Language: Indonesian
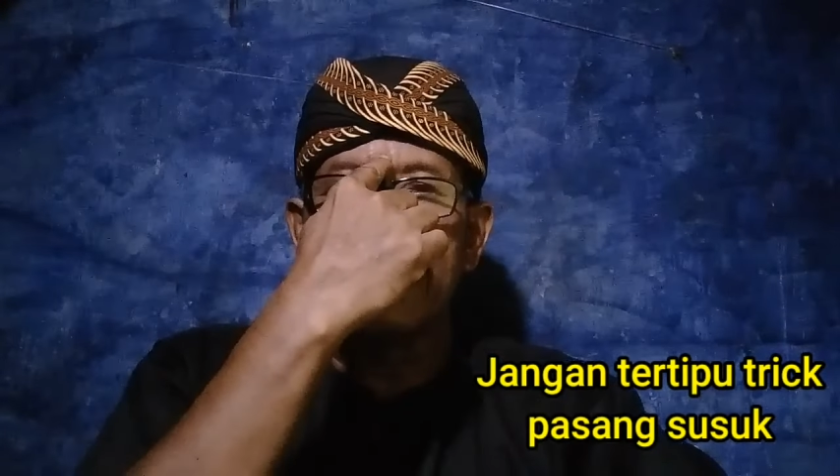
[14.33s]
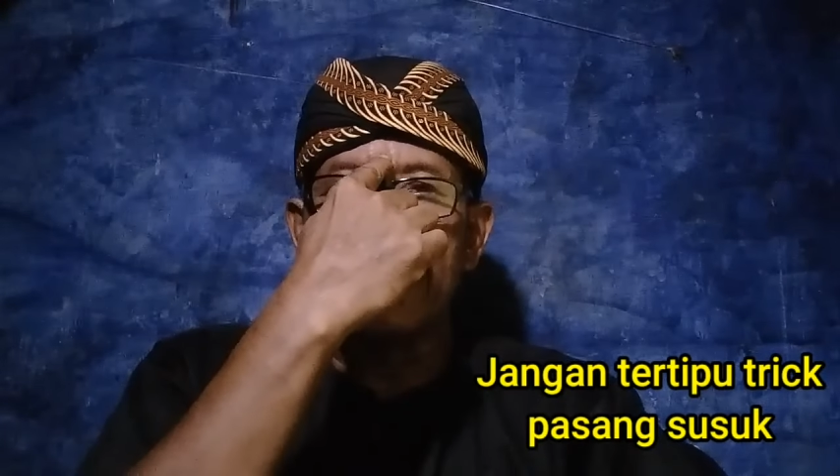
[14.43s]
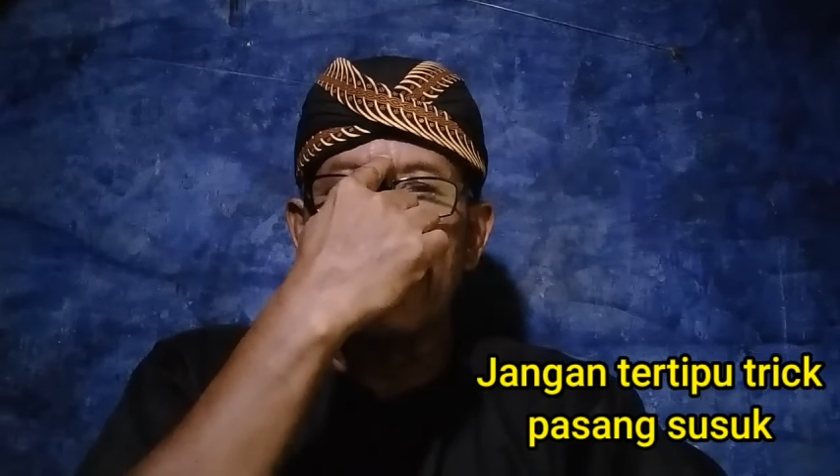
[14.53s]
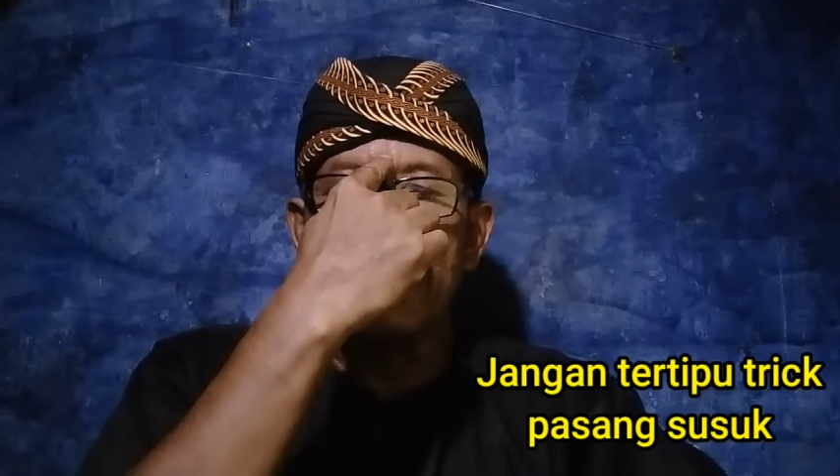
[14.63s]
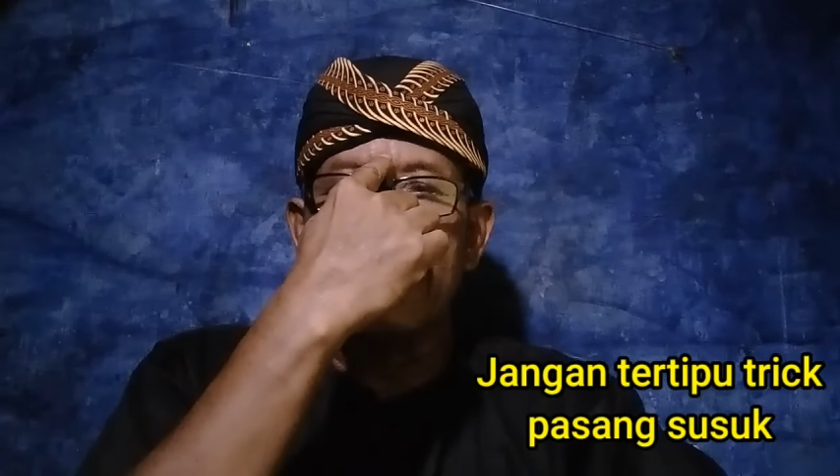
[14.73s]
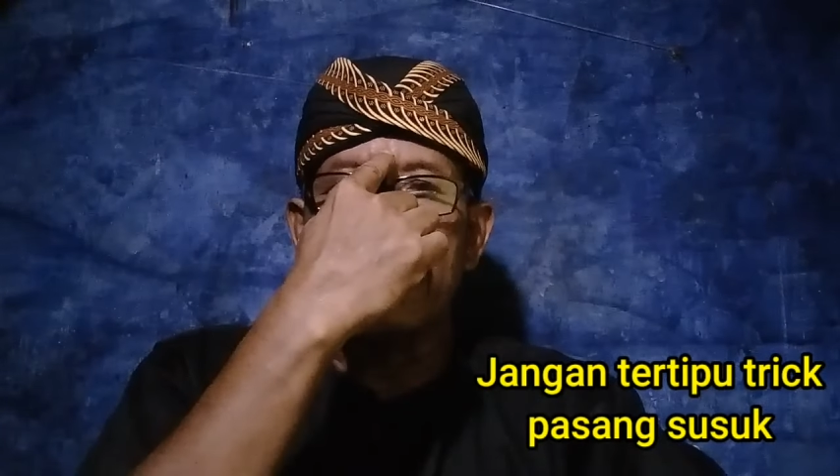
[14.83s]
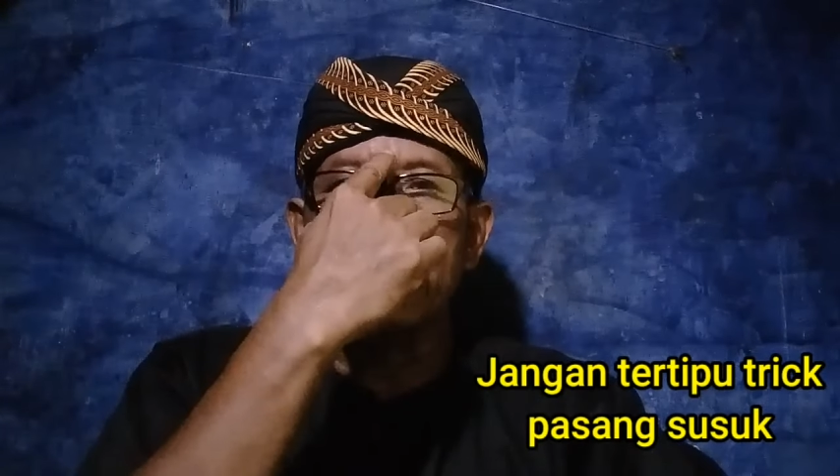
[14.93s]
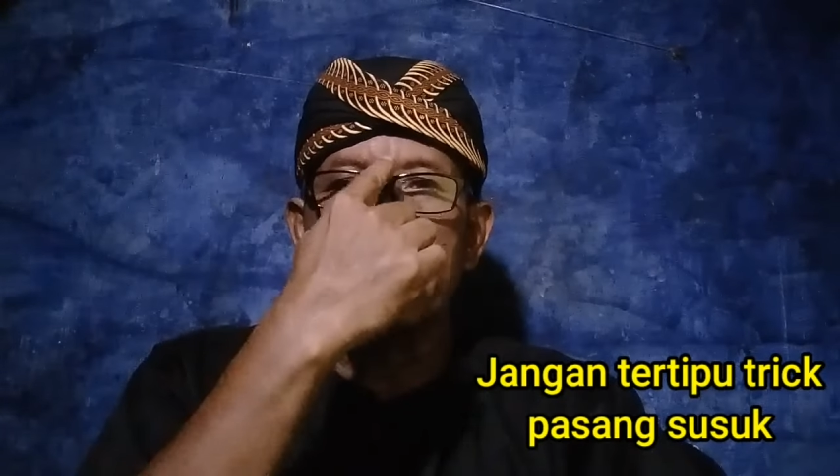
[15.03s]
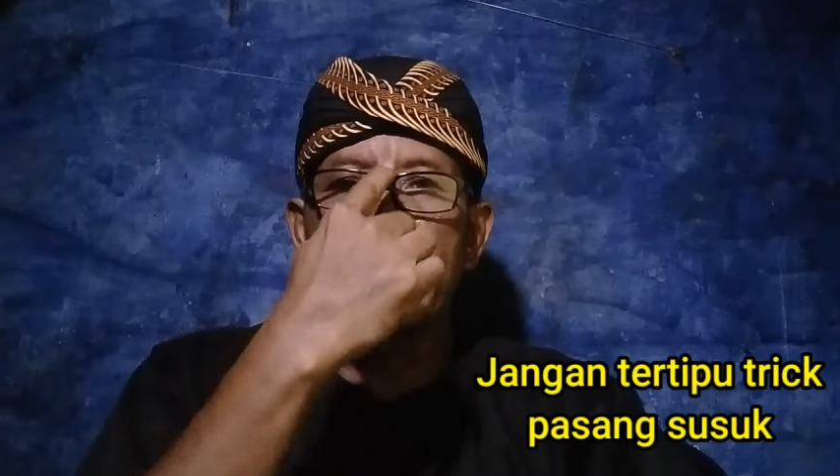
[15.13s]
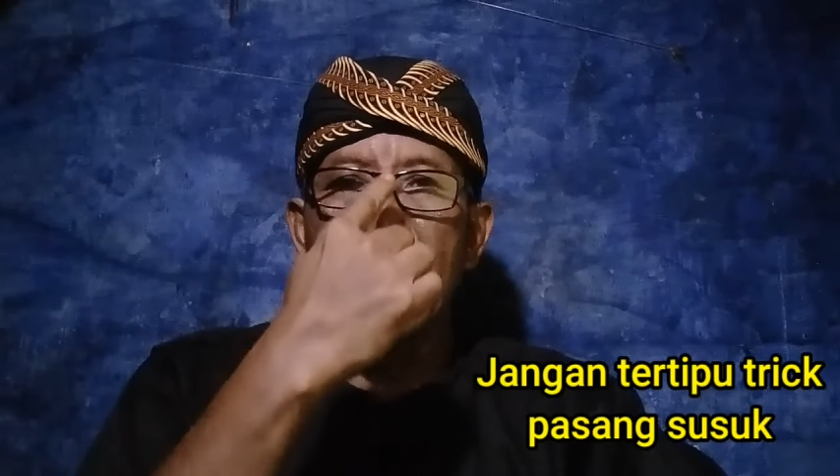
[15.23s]
terkadang
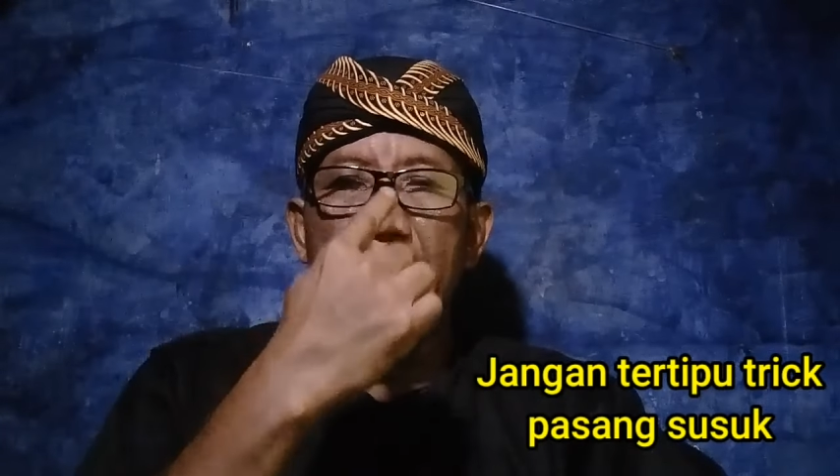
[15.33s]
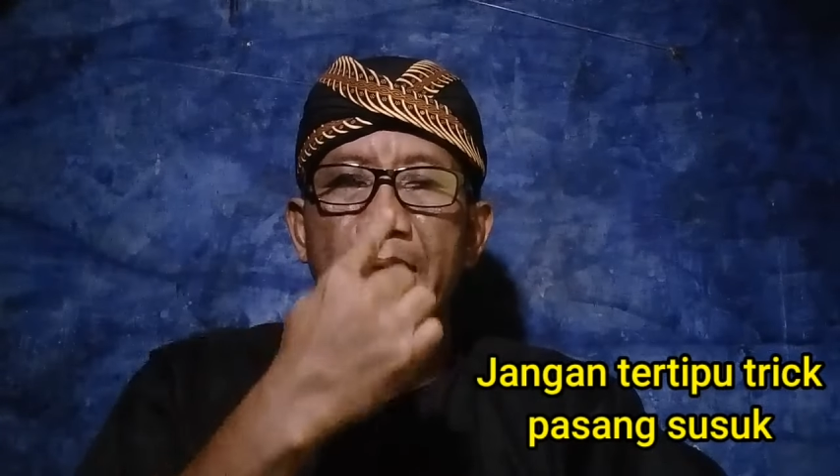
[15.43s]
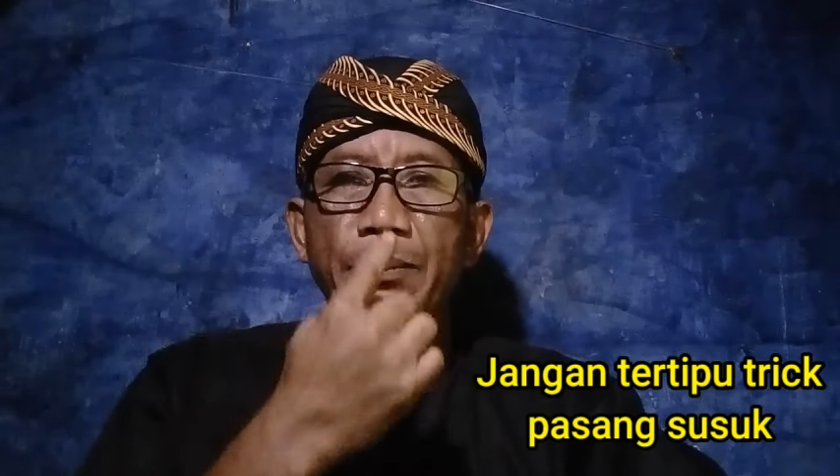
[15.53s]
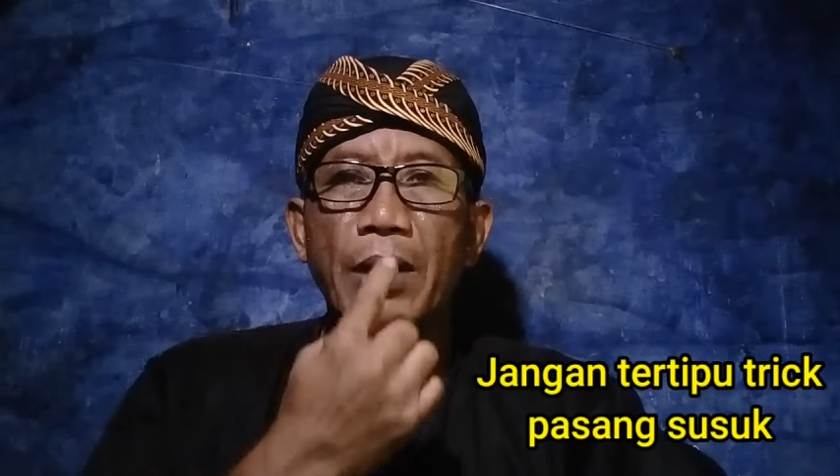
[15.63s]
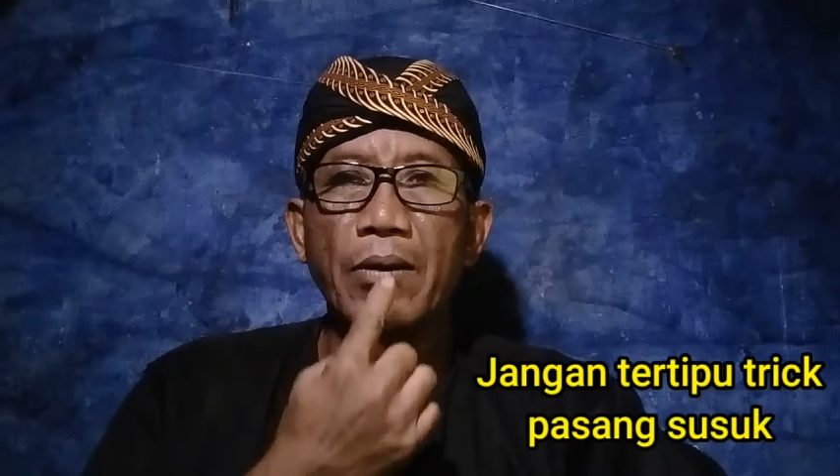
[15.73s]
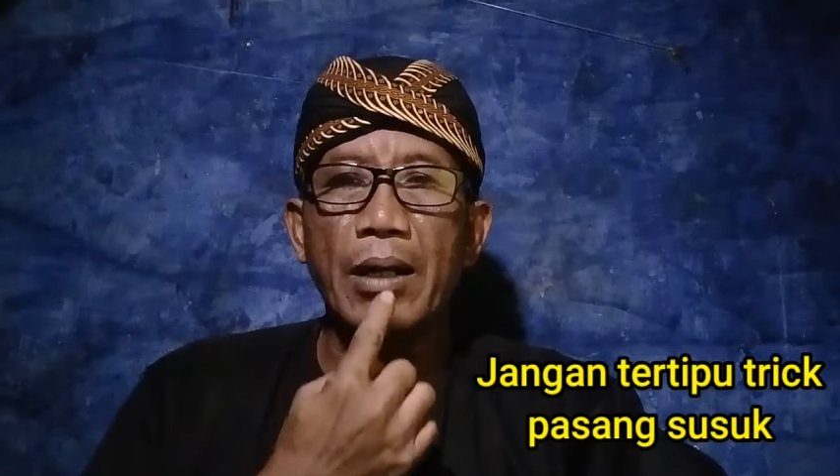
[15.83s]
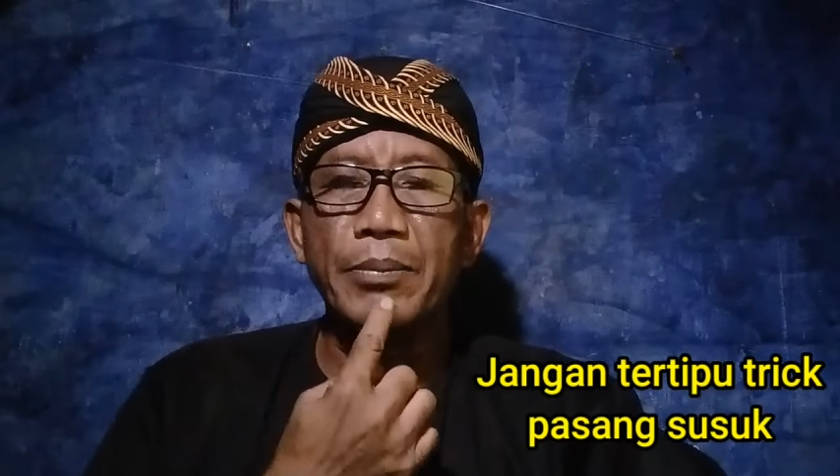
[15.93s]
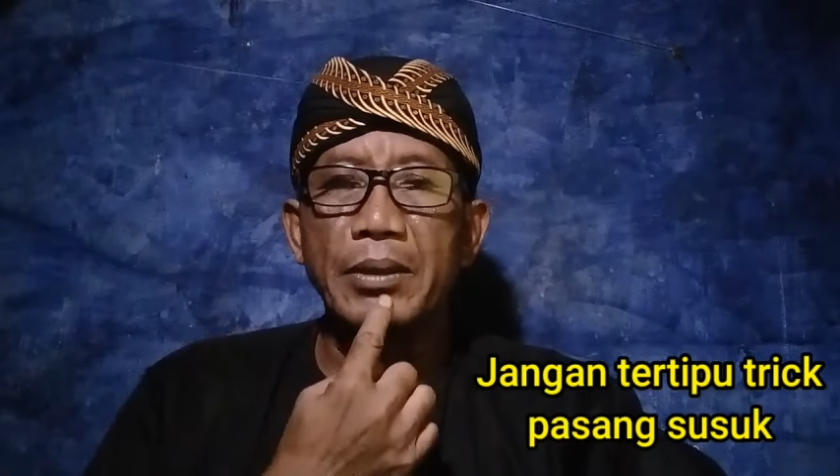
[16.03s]
juga di bawah